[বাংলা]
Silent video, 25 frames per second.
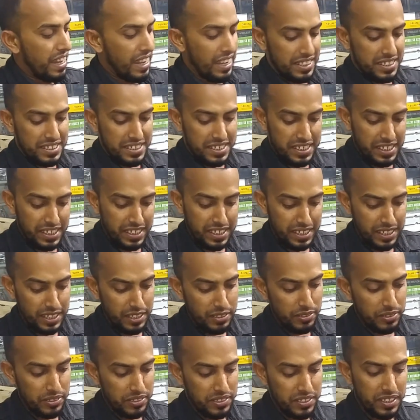আর
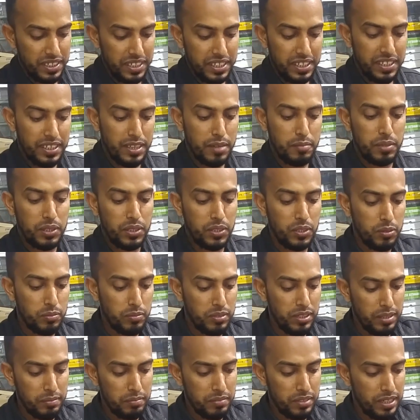সেকেন্ডলি হয়েছে এটার
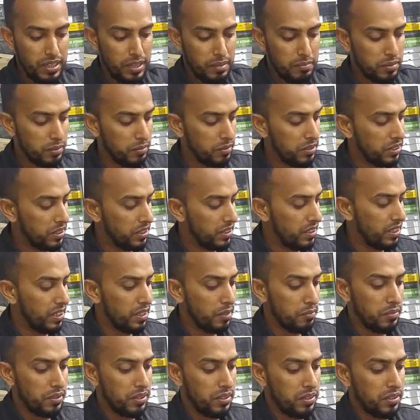মাধ্যমে আপনার ল্যাপটপের সাথে
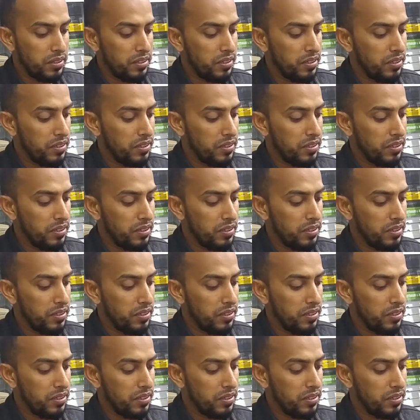আমি